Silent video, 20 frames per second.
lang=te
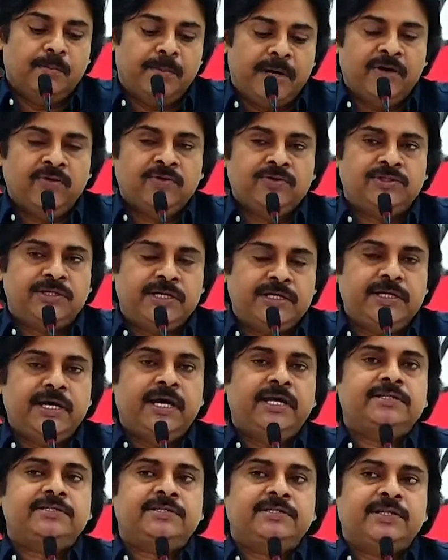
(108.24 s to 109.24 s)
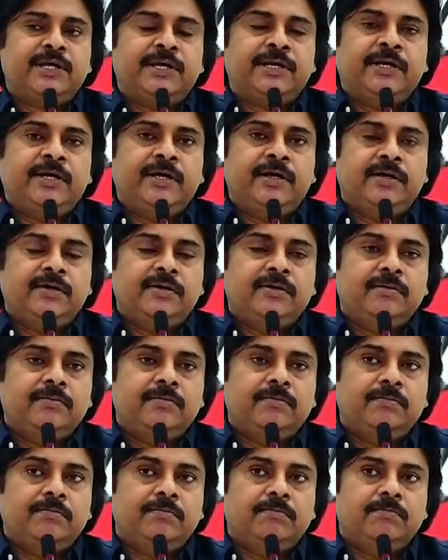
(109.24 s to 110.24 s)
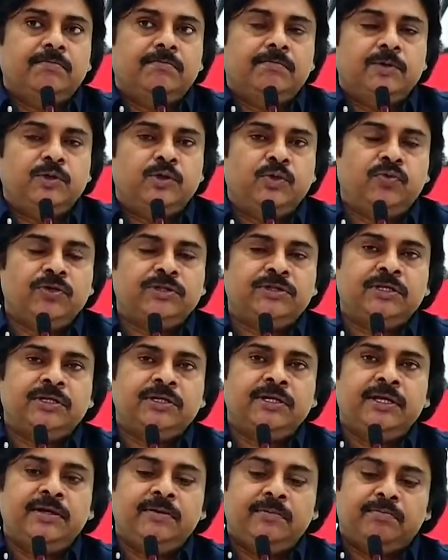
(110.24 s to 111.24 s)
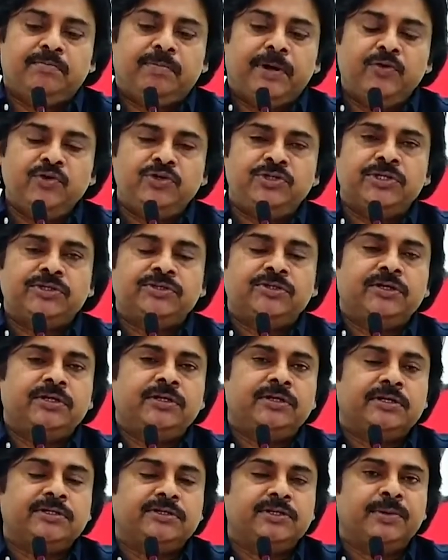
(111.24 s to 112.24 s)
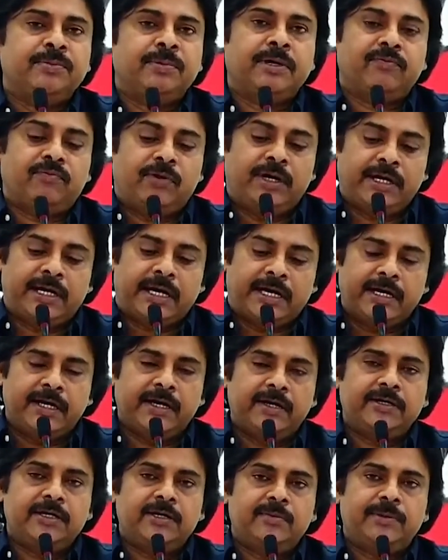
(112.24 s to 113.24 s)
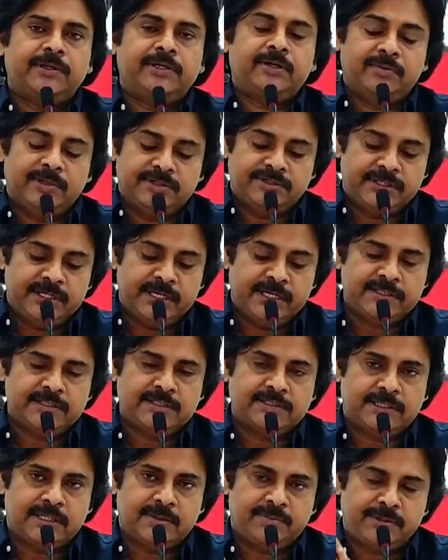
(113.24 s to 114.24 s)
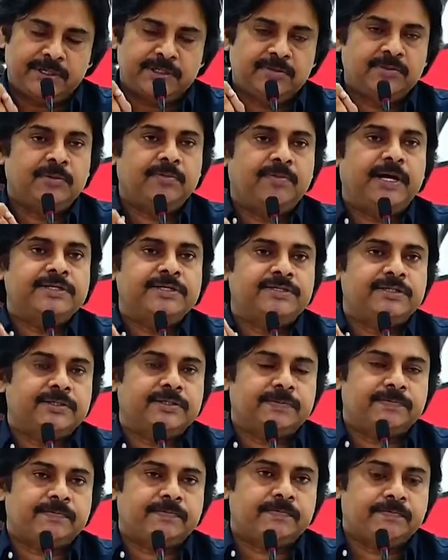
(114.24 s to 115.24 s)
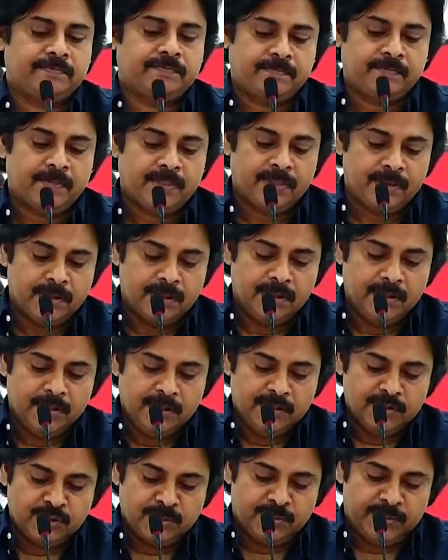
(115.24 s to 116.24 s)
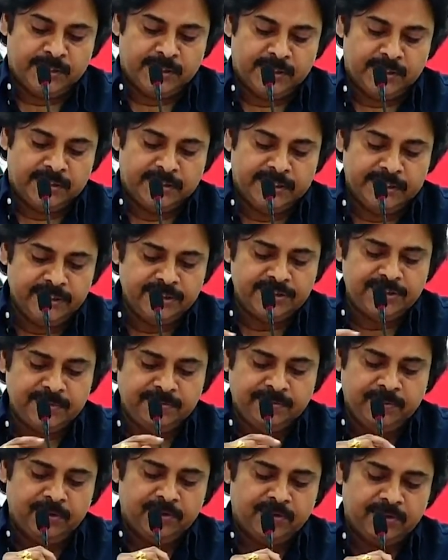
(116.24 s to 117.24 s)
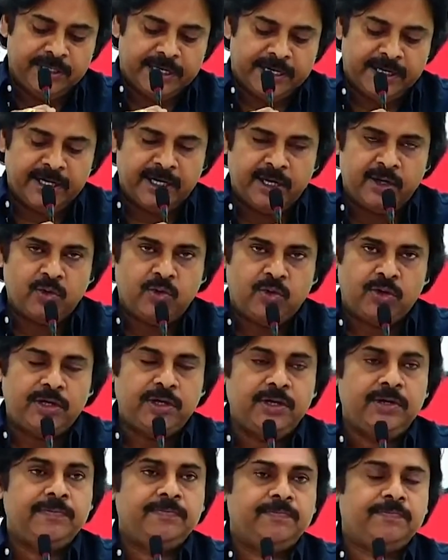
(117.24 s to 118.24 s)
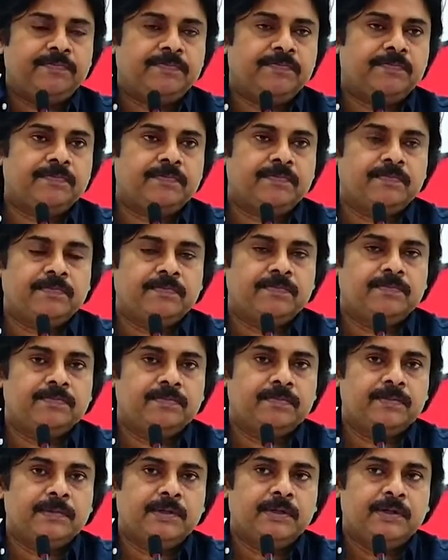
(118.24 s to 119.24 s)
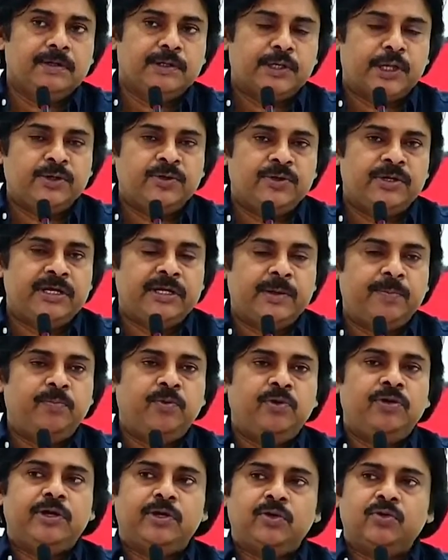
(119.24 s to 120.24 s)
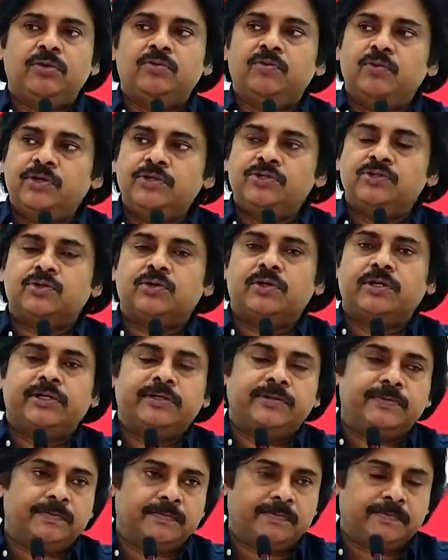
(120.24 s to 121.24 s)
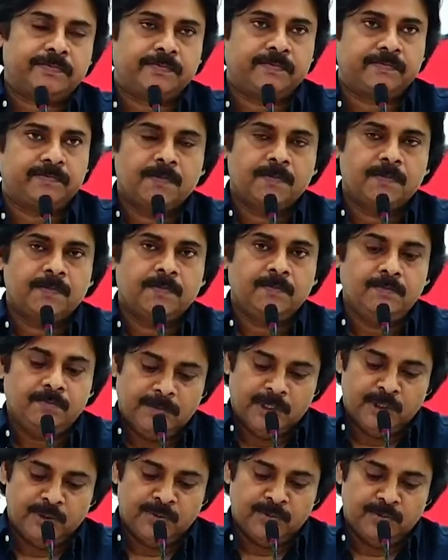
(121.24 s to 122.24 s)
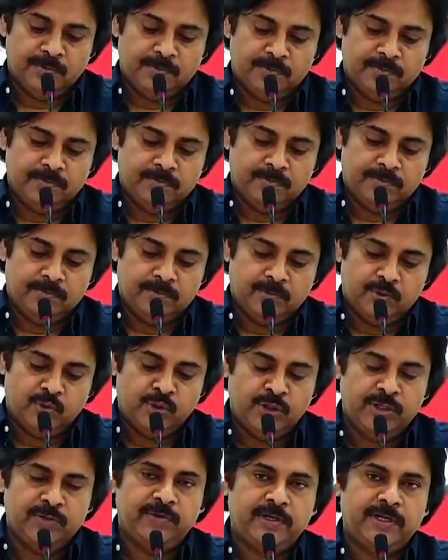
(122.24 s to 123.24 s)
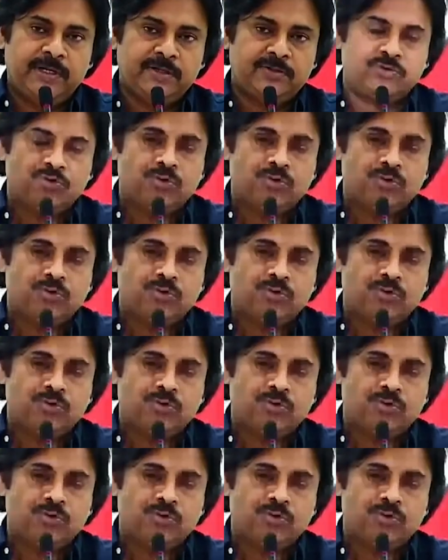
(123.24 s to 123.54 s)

మనం చేయాల్సిందల్లా యువతని భవిష్యత్తుని నిర్దే మన వాళ్ళకి అండగా నిలబడటం మనం చేయాల్సిన చాలా ప్రథమ బాధ్యత సో మన లీడర్షిప్లో ఎక్కడా కూడా నన్ను నేను ఎప్పుడూ ఎక్కువ ఊహించుకోలేదు నేను రెండు వేల